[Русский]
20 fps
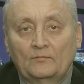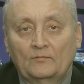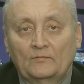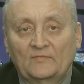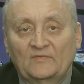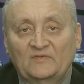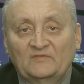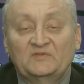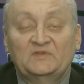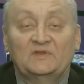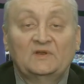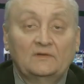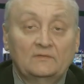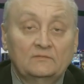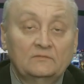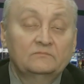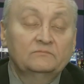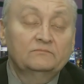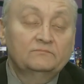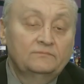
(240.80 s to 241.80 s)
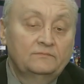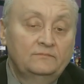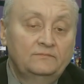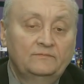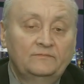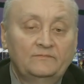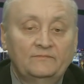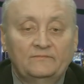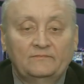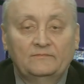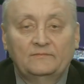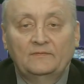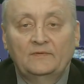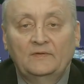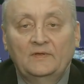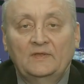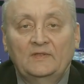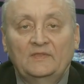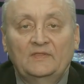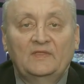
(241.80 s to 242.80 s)
все,
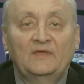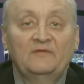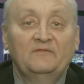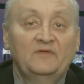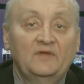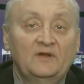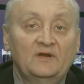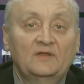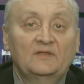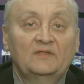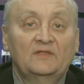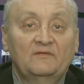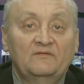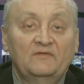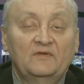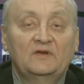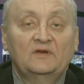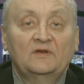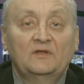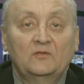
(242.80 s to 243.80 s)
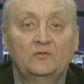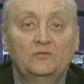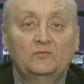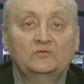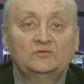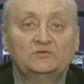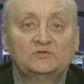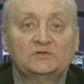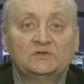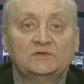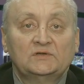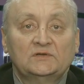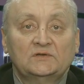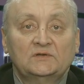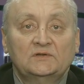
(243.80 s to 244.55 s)
наверное, наверное, лучше.